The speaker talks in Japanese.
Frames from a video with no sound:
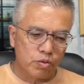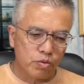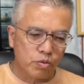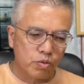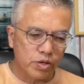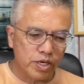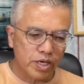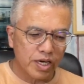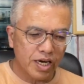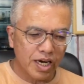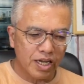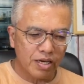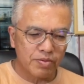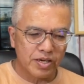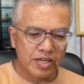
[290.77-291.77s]
これがあ
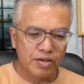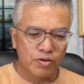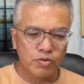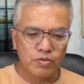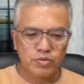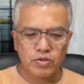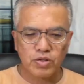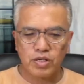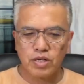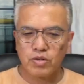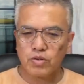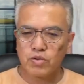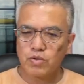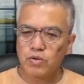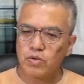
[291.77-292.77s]
ればね、本当に
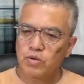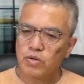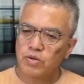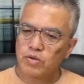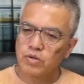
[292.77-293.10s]
電